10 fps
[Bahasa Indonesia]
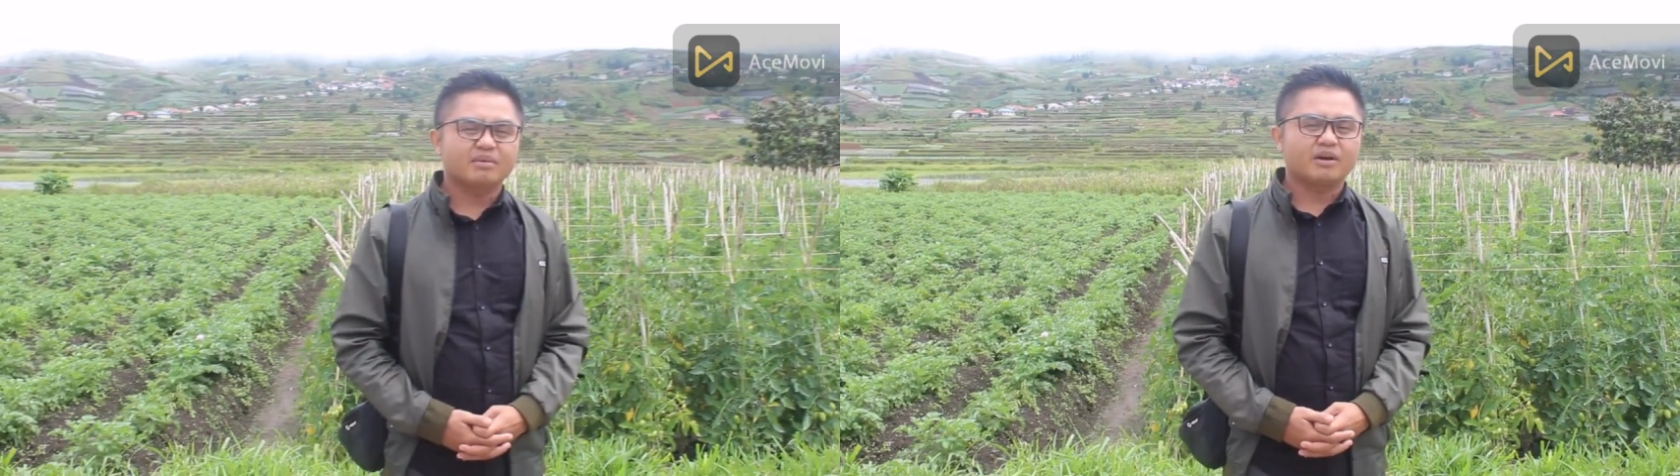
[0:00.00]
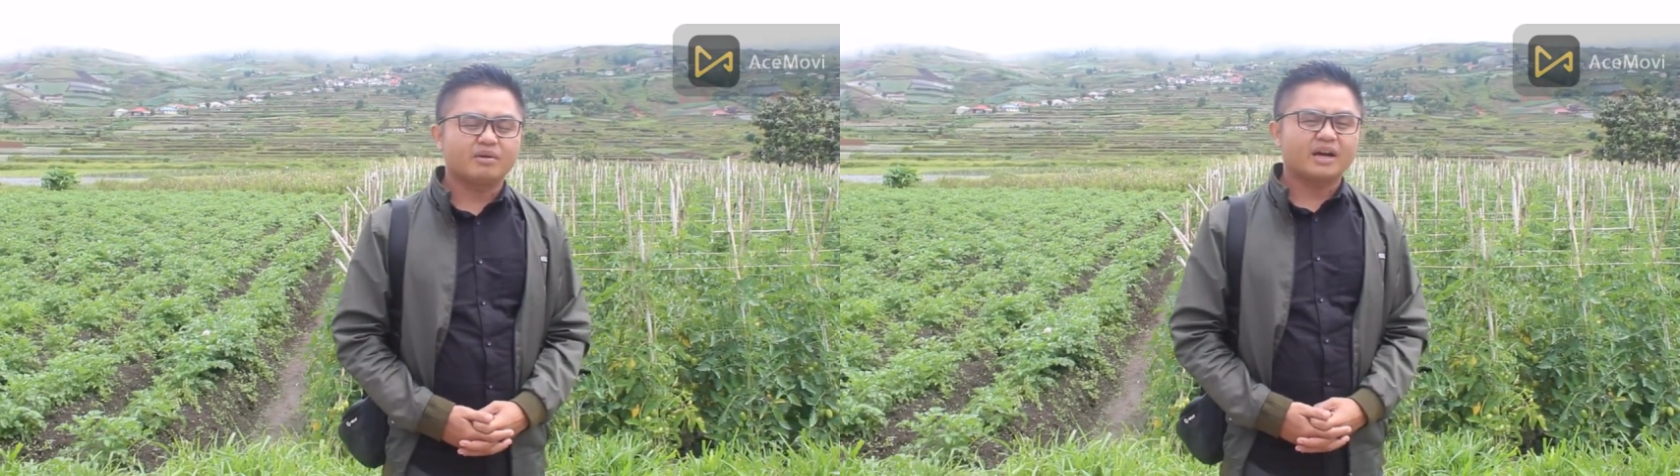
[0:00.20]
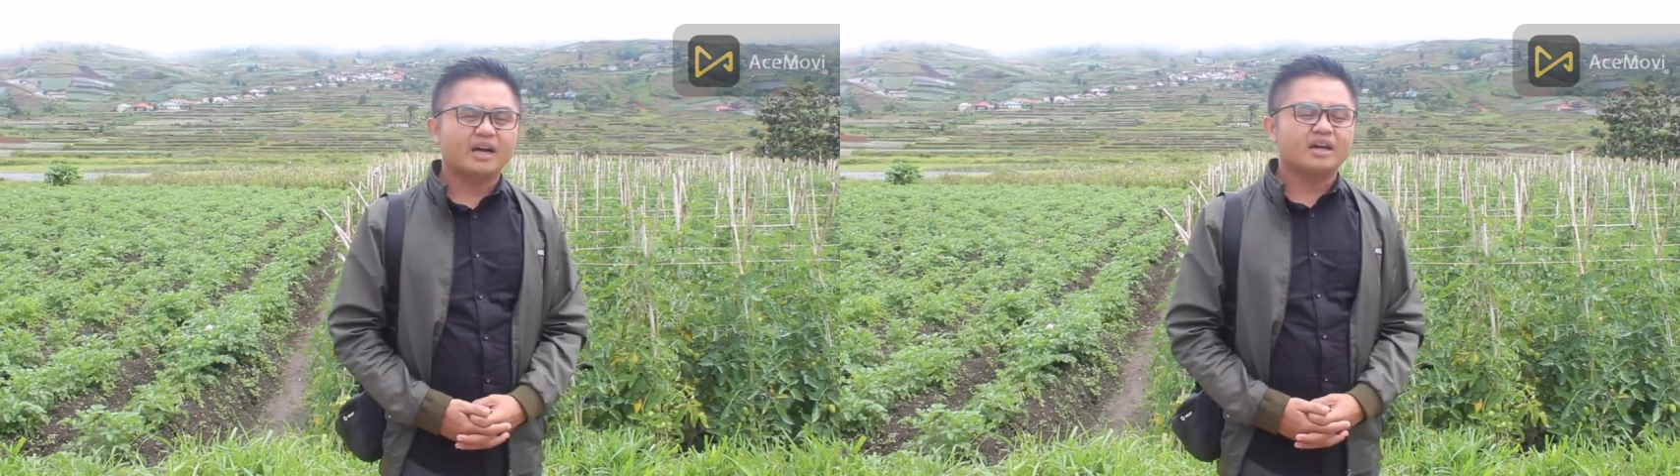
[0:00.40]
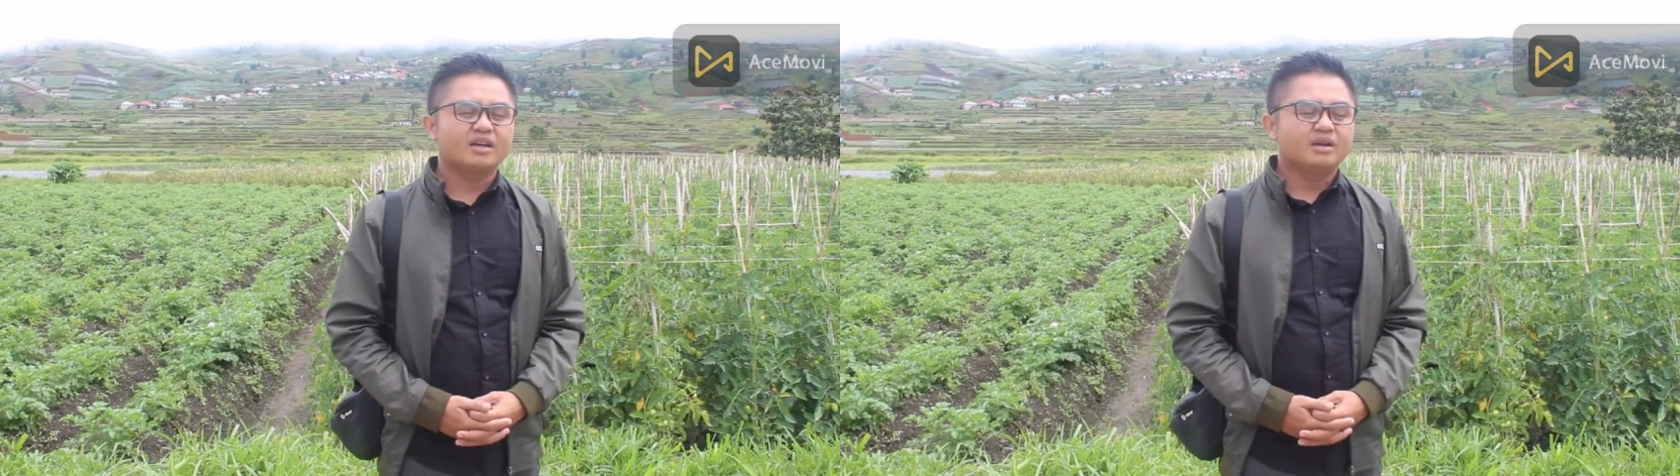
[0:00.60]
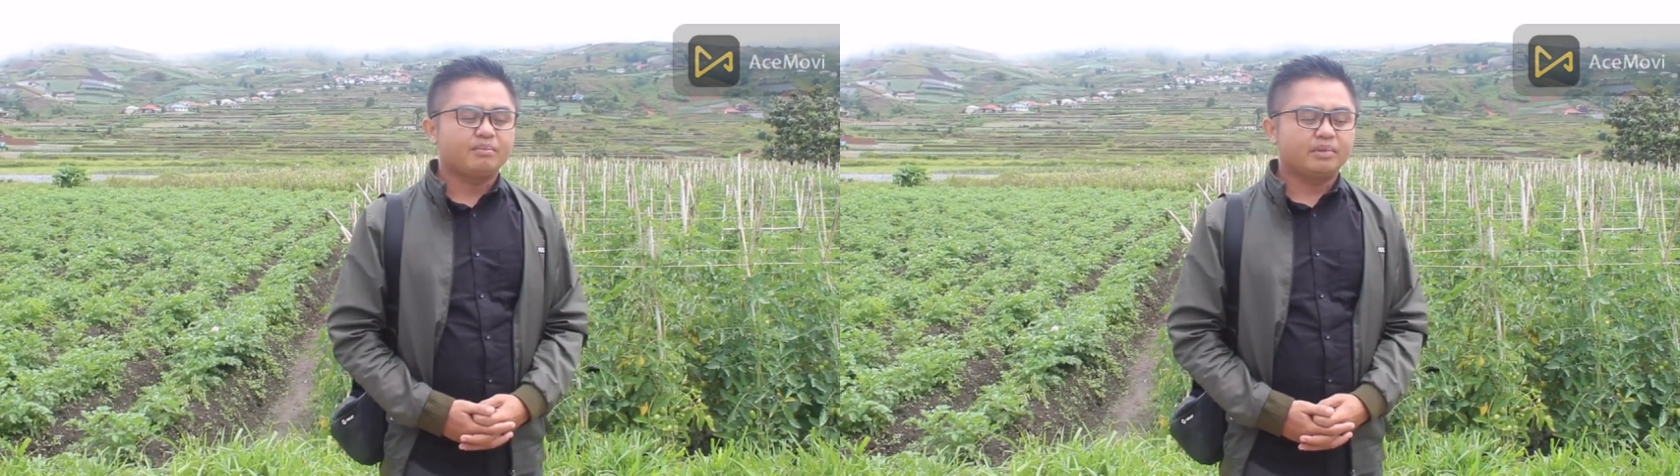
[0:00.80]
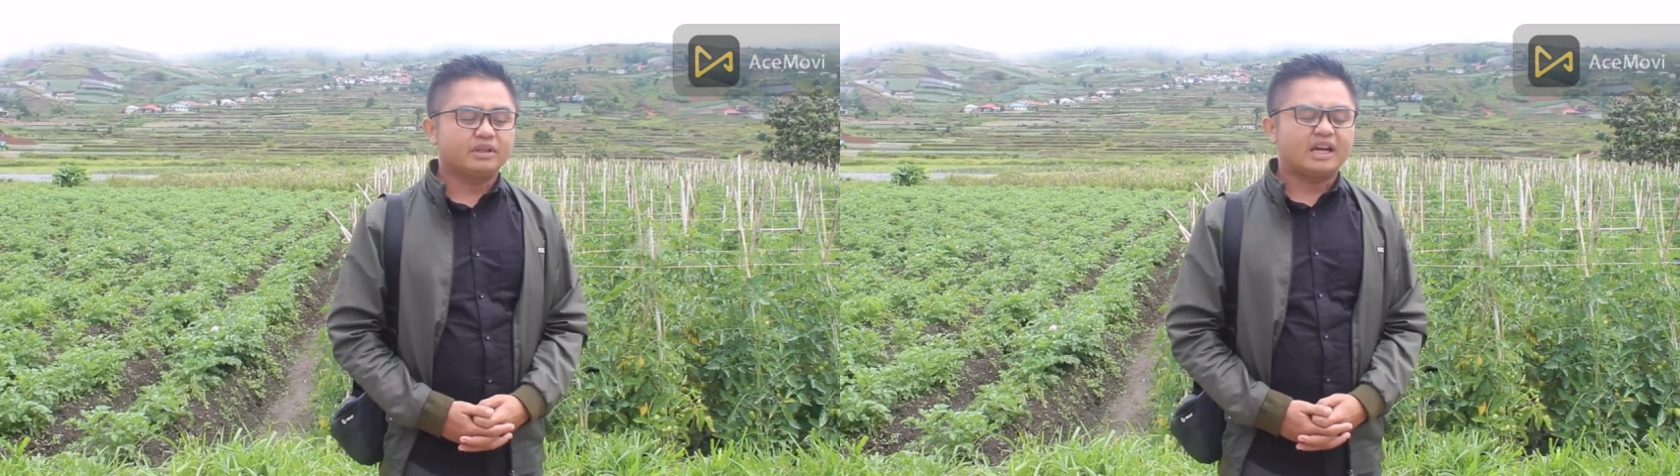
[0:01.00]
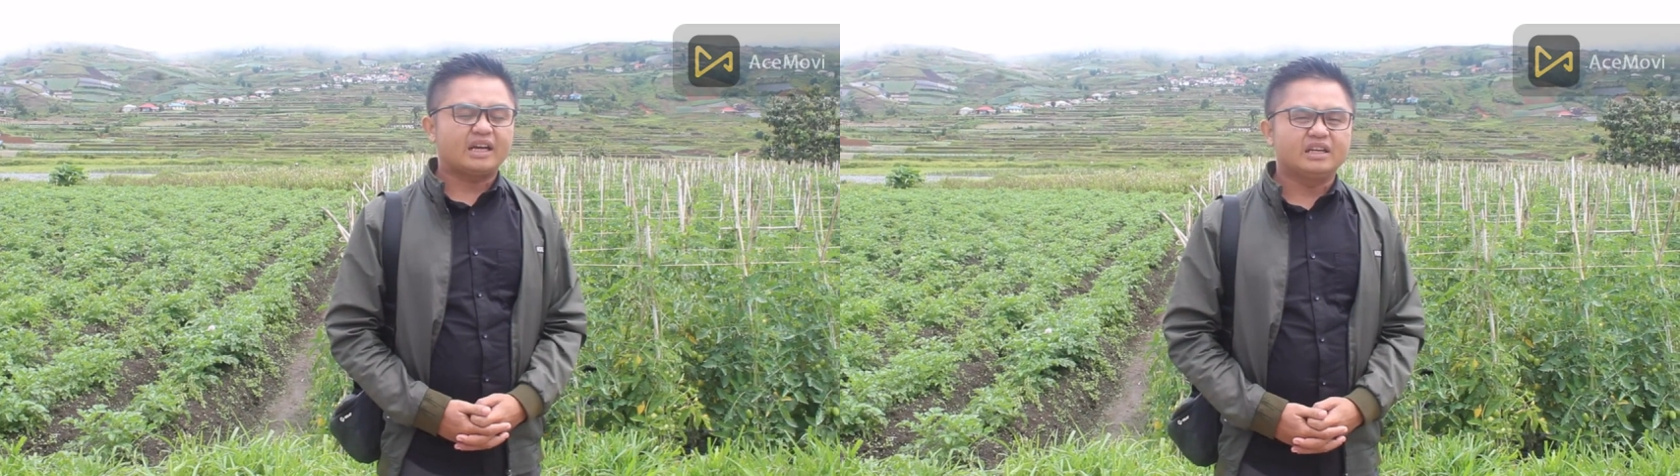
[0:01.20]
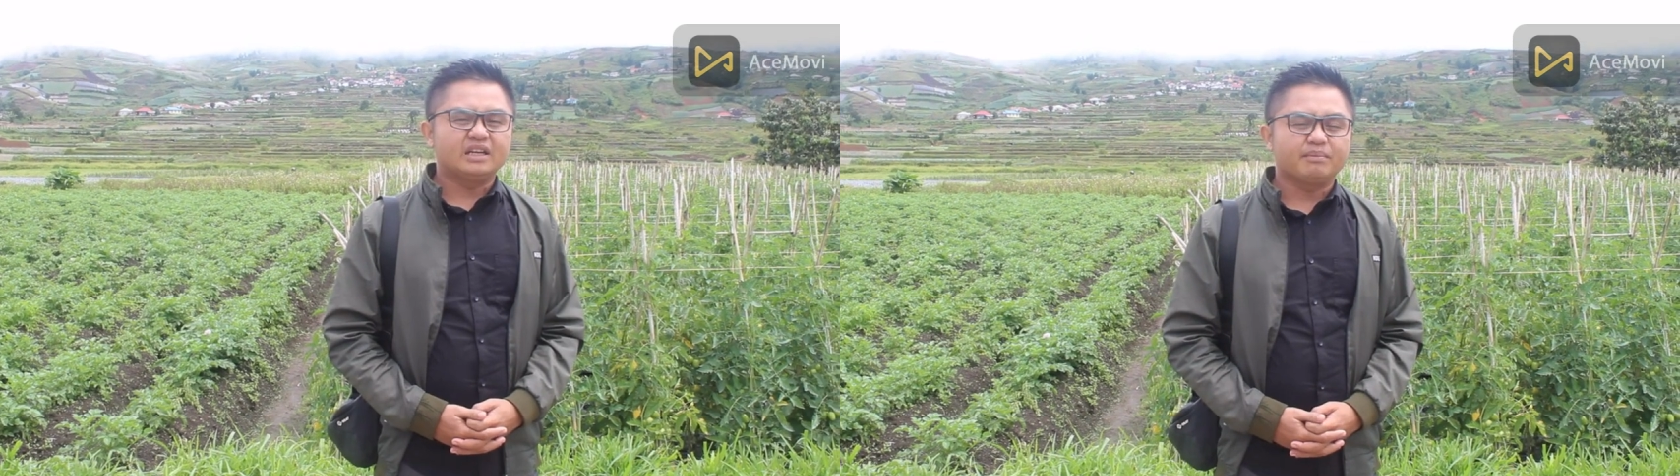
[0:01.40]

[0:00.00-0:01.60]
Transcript: bahwa petani ini,